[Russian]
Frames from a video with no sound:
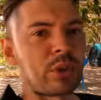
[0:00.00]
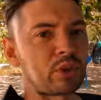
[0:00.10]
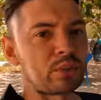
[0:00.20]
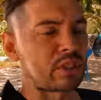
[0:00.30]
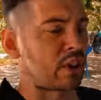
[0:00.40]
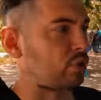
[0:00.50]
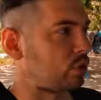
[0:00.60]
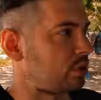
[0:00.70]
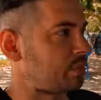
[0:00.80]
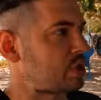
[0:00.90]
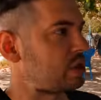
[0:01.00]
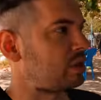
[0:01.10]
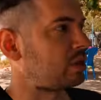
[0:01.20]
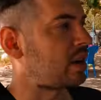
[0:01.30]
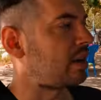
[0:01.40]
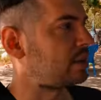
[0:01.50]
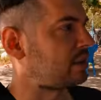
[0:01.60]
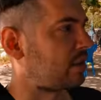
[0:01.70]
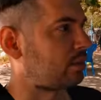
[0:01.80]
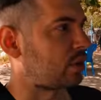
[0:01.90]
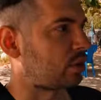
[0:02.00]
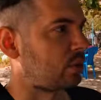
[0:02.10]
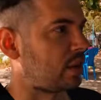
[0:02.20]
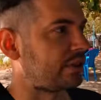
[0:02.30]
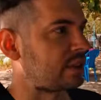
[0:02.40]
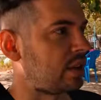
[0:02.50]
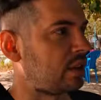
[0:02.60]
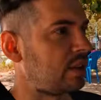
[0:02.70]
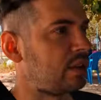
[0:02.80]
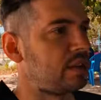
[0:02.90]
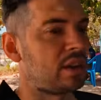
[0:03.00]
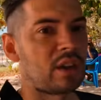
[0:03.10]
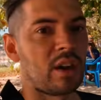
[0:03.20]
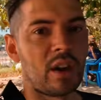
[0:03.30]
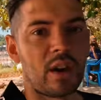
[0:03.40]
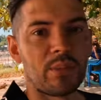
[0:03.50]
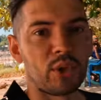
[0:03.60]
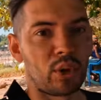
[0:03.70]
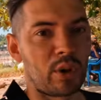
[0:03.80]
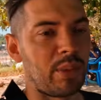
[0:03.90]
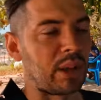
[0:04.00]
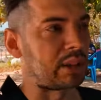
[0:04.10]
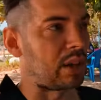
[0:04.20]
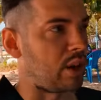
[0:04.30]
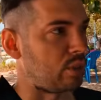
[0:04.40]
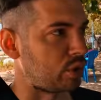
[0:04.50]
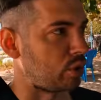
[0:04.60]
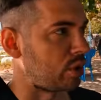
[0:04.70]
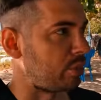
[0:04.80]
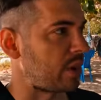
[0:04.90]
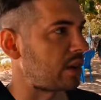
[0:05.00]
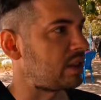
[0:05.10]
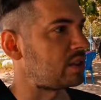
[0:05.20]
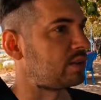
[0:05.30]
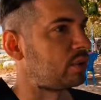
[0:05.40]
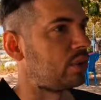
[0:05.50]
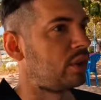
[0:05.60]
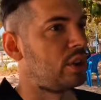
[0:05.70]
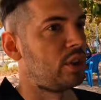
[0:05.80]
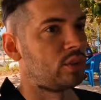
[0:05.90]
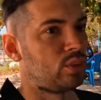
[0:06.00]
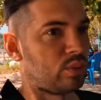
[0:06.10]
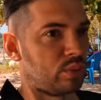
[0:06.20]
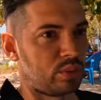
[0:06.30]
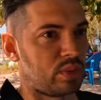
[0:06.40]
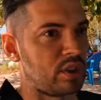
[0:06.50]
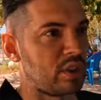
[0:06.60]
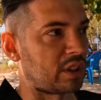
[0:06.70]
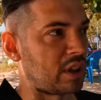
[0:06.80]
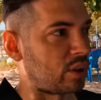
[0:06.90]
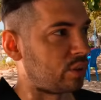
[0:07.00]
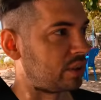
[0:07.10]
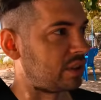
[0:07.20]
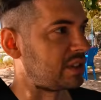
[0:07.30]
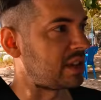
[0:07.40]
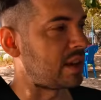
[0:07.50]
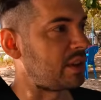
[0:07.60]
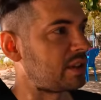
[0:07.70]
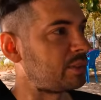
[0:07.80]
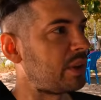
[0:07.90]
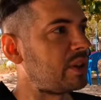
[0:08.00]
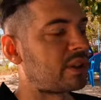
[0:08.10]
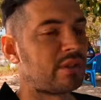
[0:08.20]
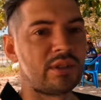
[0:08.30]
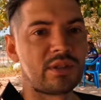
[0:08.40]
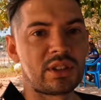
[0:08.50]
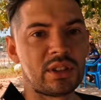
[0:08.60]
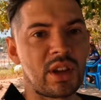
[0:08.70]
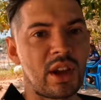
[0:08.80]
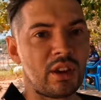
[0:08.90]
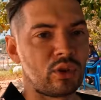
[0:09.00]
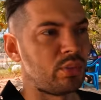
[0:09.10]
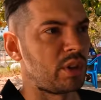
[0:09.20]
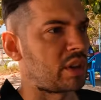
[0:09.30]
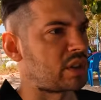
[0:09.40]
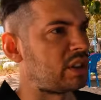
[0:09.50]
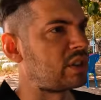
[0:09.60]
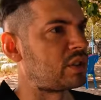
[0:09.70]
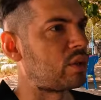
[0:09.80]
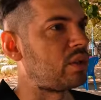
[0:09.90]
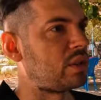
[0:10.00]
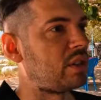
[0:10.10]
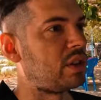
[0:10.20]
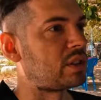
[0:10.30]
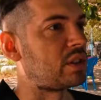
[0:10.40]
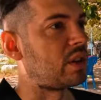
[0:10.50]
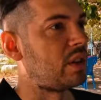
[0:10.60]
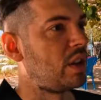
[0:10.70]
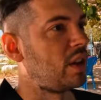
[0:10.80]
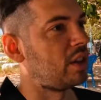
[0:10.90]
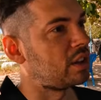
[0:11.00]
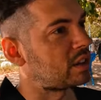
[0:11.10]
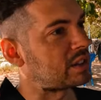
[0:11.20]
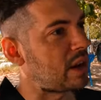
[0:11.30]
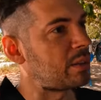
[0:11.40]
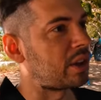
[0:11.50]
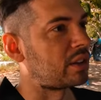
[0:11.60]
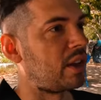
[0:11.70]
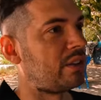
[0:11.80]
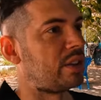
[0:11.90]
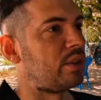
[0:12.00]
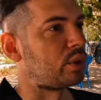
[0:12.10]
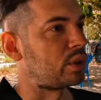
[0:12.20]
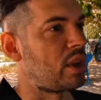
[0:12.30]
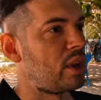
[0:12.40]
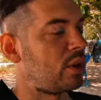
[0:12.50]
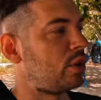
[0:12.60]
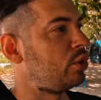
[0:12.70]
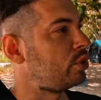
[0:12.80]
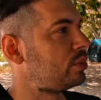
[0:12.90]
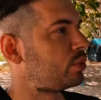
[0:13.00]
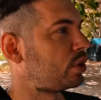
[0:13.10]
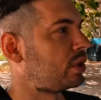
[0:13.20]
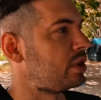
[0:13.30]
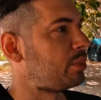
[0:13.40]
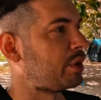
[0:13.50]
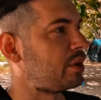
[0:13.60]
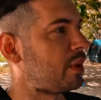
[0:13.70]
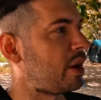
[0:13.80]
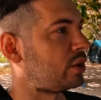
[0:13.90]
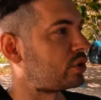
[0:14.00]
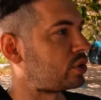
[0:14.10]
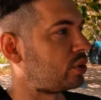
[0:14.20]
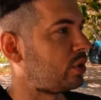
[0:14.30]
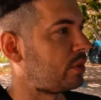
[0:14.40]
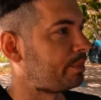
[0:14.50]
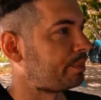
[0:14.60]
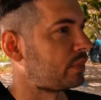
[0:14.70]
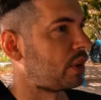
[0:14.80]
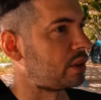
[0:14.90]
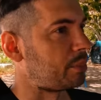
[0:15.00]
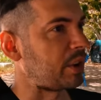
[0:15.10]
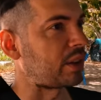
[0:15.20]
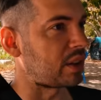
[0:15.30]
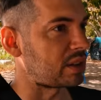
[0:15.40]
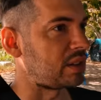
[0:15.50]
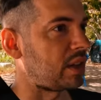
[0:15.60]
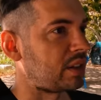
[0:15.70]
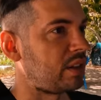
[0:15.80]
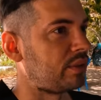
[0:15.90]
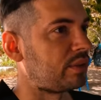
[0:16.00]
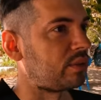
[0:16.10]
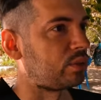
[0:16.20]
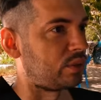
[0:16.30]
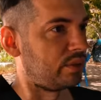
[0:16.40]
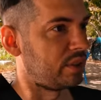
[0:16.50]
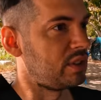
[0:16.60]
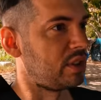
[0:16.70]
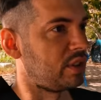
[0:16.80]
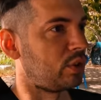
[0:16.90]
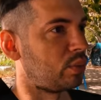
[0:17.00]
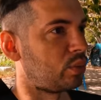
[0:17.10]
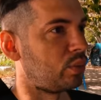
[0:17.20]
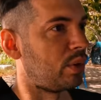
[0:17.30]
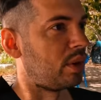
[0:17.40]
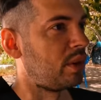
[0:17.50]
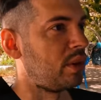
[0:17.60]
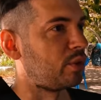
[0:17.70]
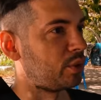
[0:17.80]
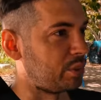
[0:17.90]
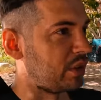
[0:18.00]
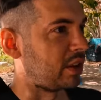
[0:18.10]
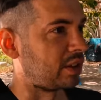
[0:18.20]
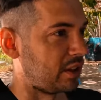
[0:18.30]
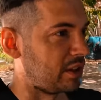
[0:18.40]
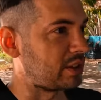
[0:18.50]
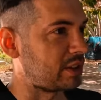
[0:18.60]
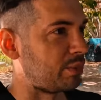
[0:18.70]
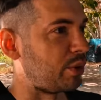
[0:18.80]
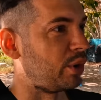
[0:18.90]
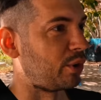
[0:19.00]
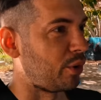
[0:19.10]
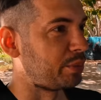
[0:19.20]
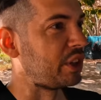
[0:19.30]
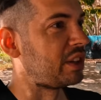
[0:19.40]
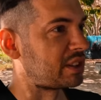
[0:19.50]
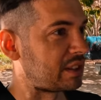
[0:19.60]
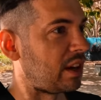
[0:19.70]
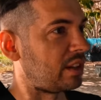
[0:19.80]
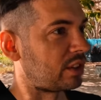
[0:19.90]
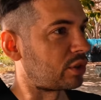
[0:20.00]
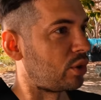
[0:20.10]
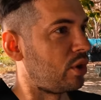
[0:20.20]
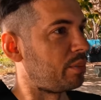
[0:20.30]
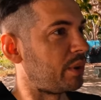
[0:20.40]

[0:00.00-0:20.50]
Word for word: потом все равно напишите, нравится вам такой лайфстайл или нет. Я много болтаю, много показываю. Ну, нет какого-то заранее спланированного сценария, но мне кажется, это все равно интересно. И самое главное, вот люди многие не понимают, что это прекрасный архив, вот введение Ютуба. Вот мы иногда, да, с тобой, хоп, Дагестан так откроем, я